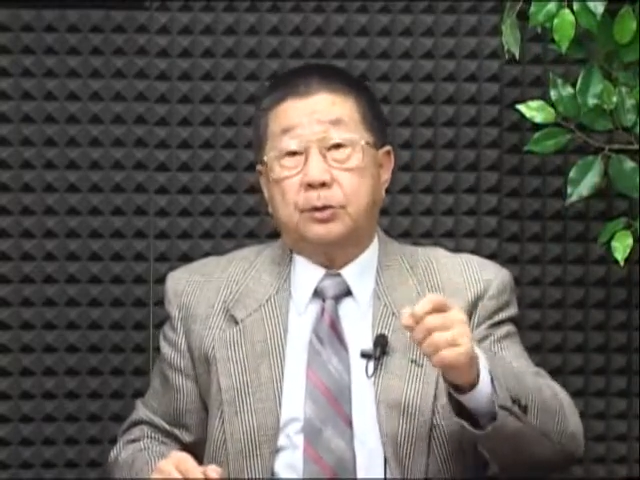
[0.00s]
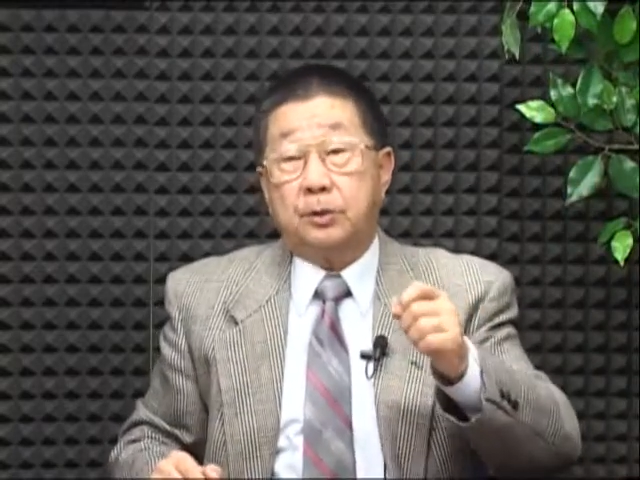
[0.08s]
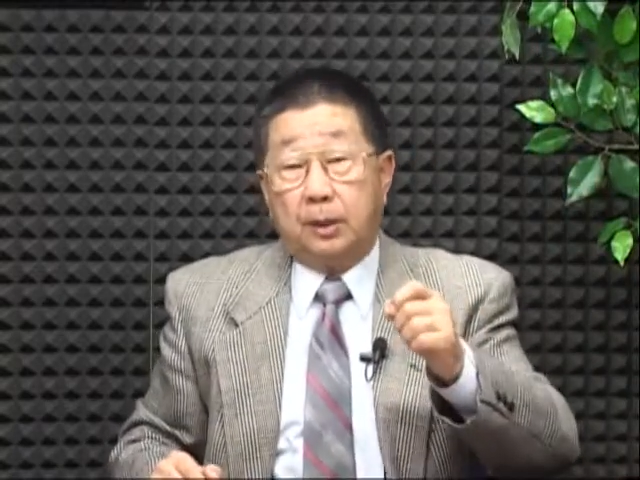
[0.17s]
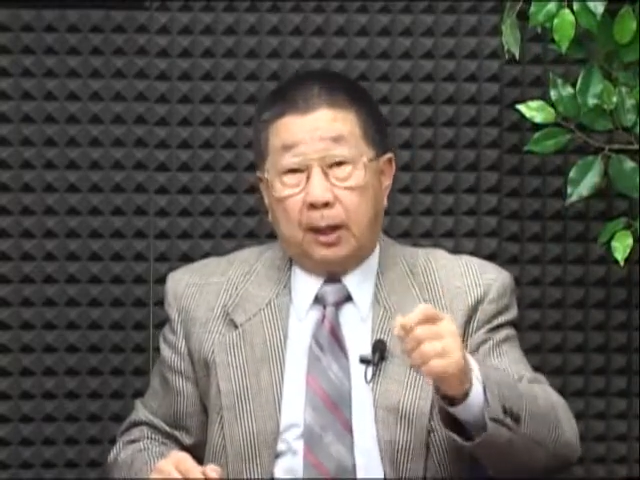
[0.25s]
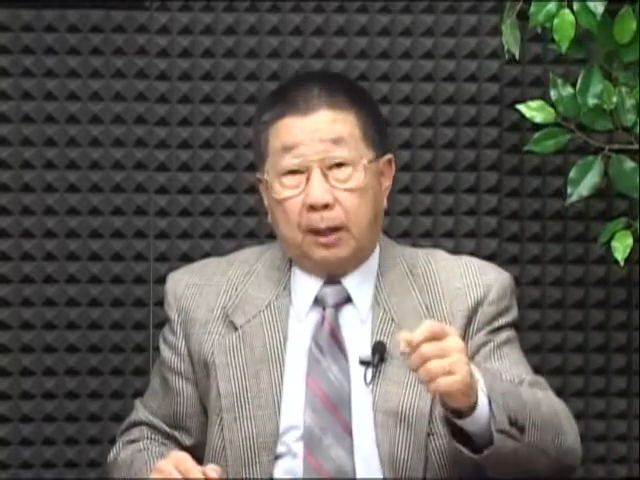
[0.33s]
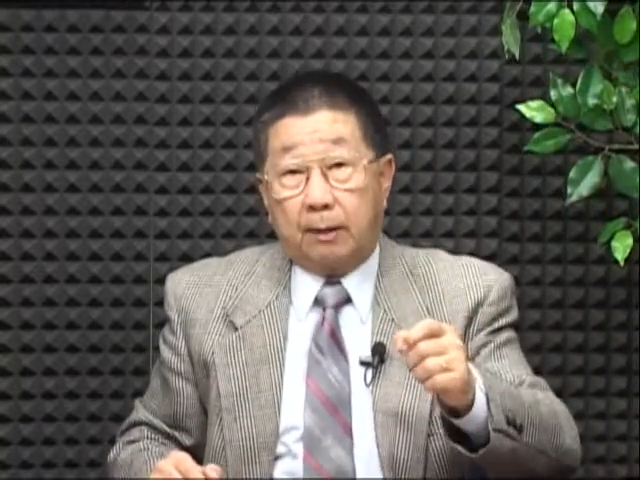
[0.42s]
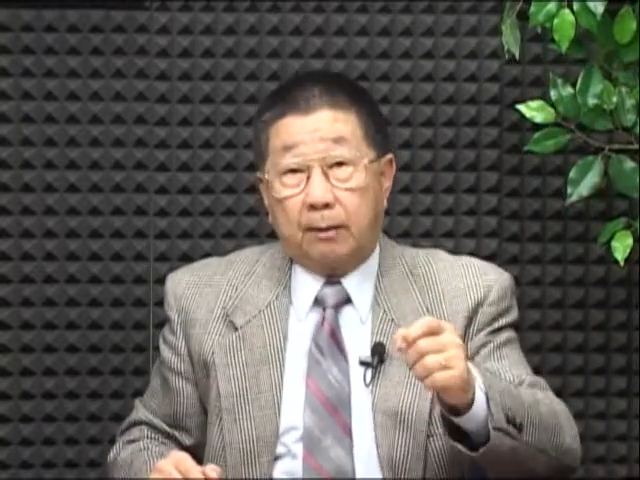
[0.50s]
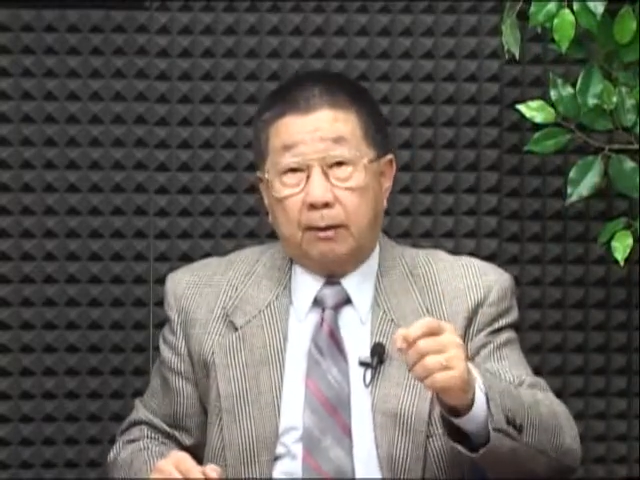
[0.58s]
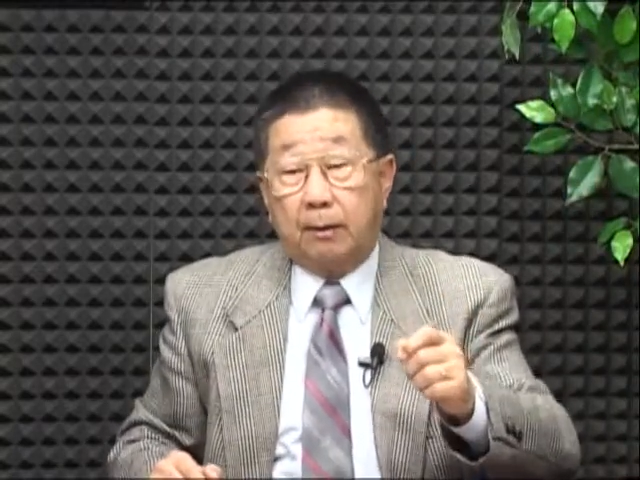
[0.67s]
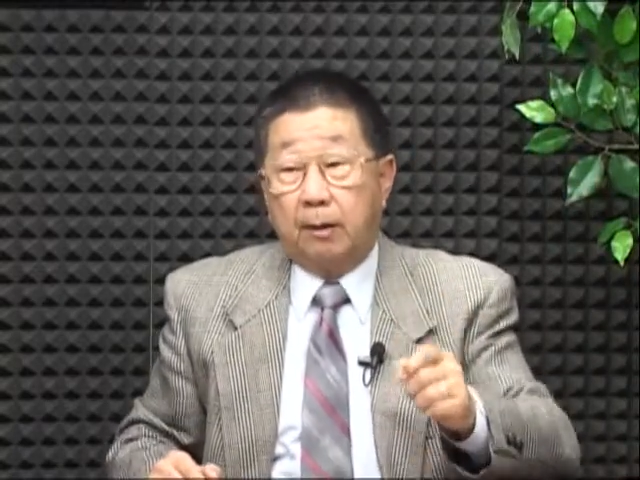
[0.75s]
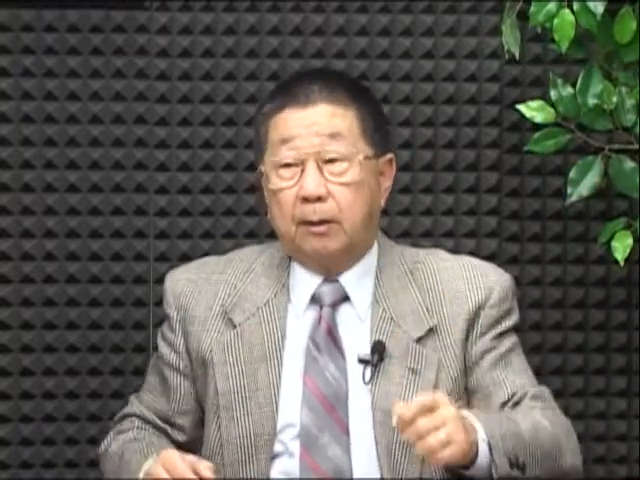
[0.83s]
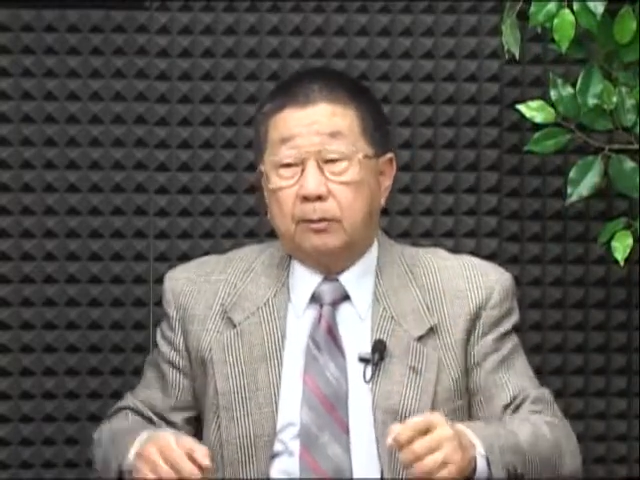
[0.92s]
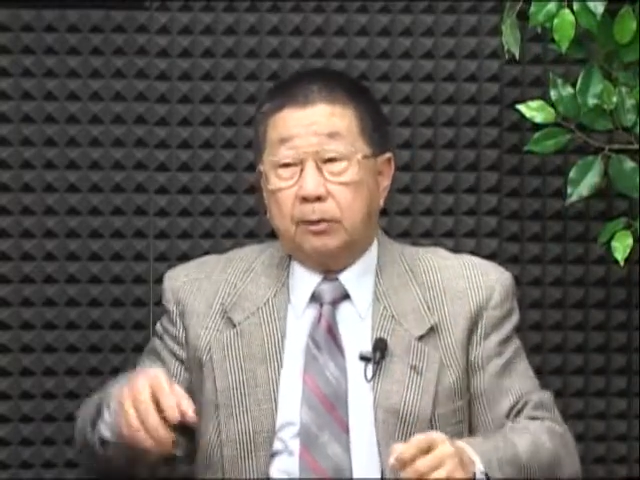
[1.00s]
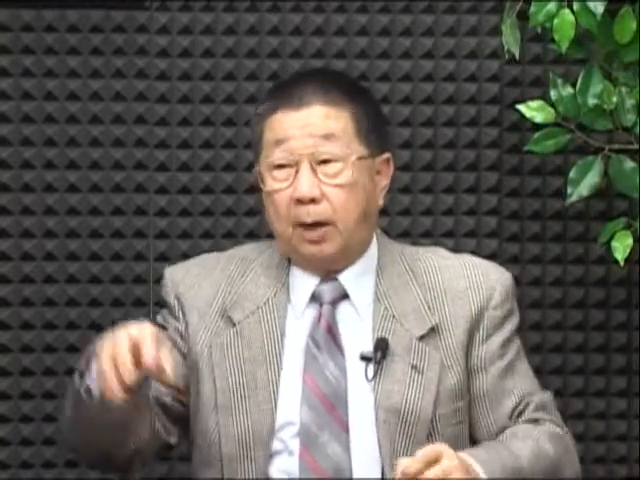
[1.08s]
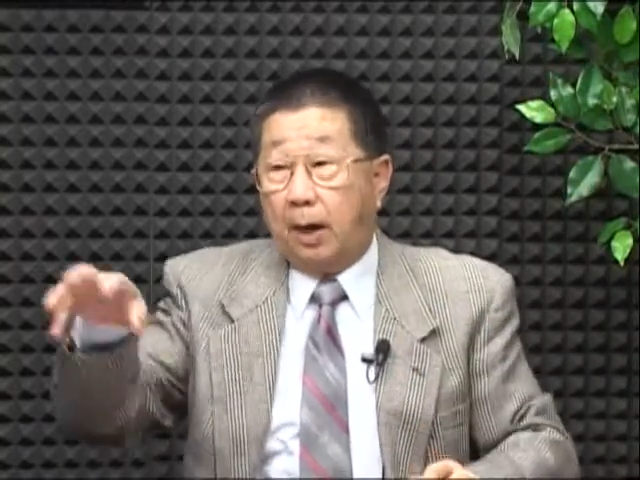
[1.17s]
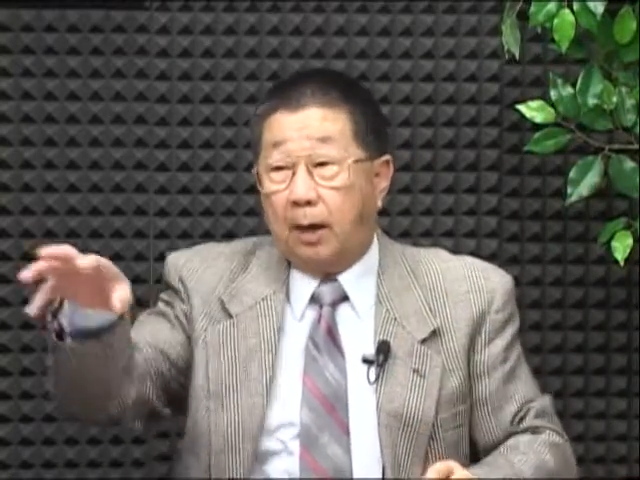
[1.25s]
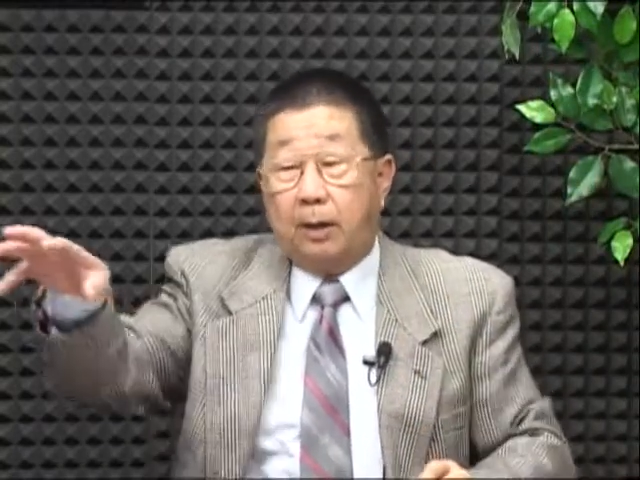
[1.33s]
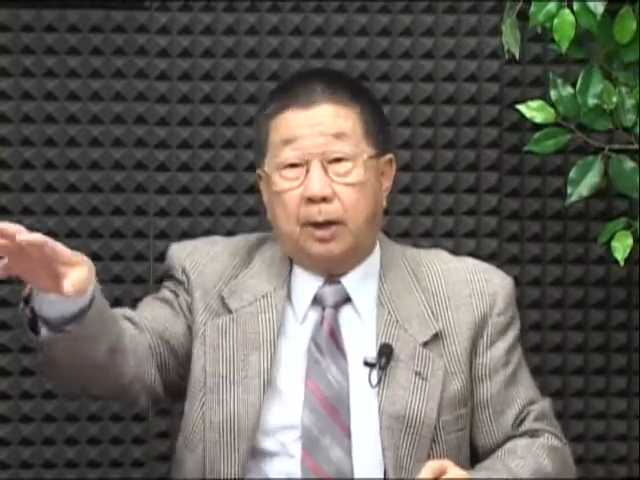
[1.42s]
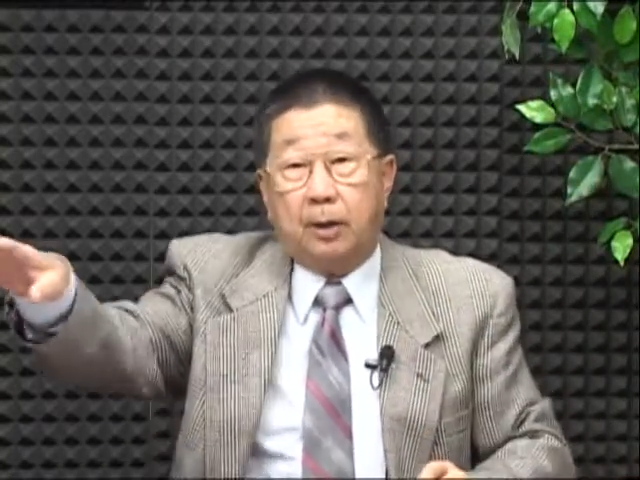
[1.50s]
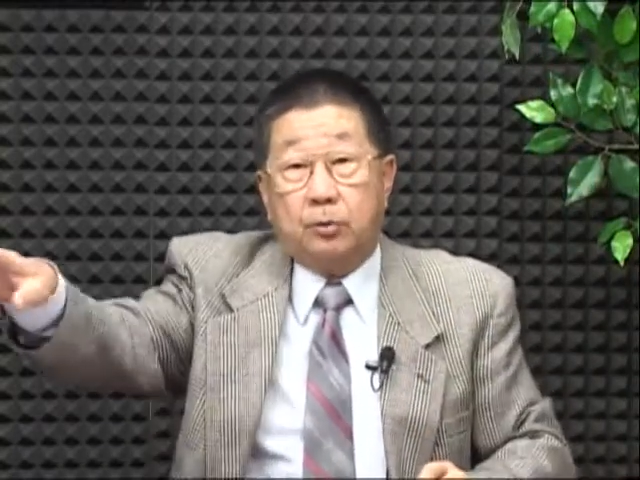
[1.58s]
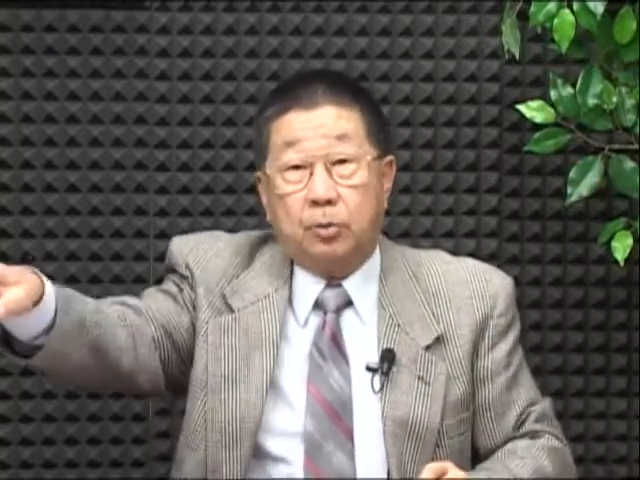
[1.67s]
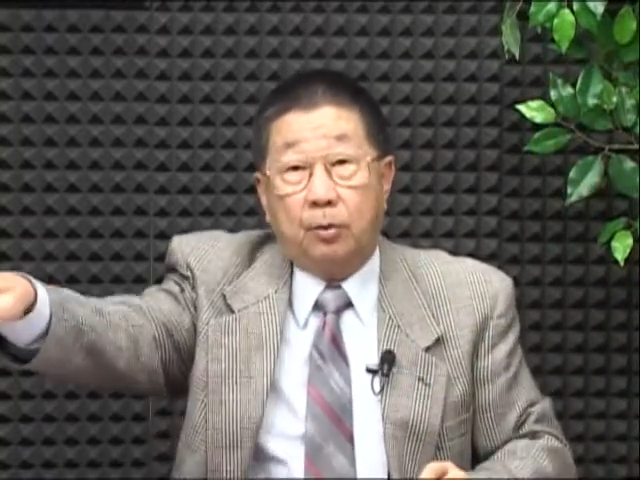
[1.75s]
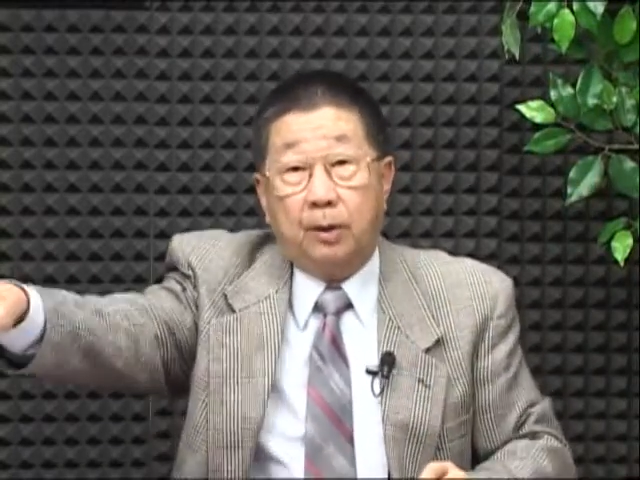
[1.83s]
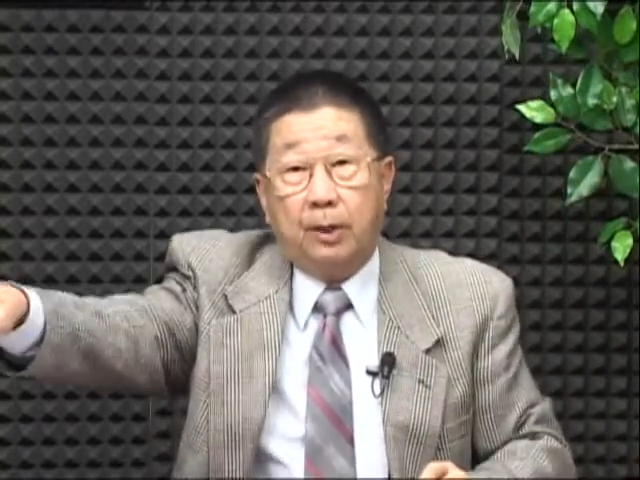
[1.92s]
之年，她可以
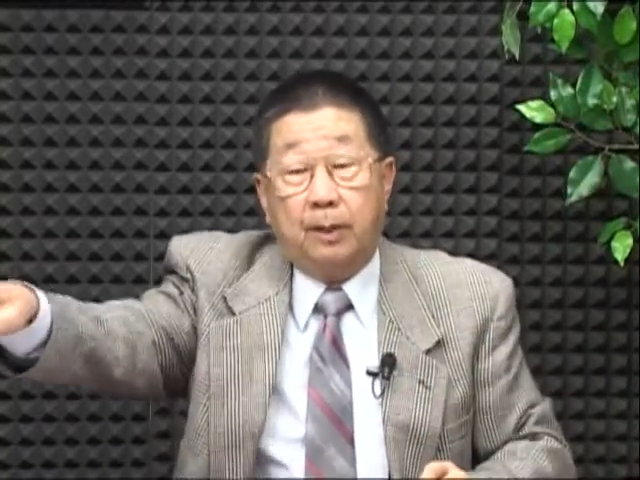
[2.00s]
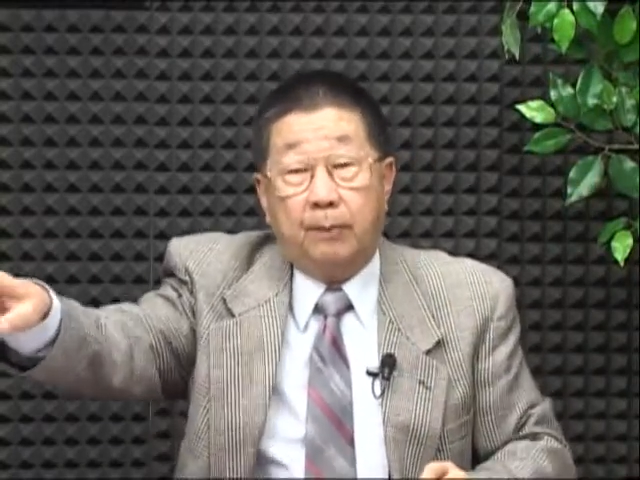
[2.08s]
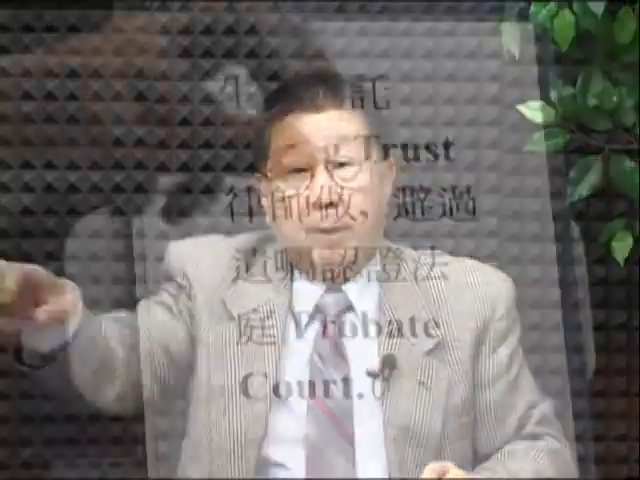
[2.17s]
从里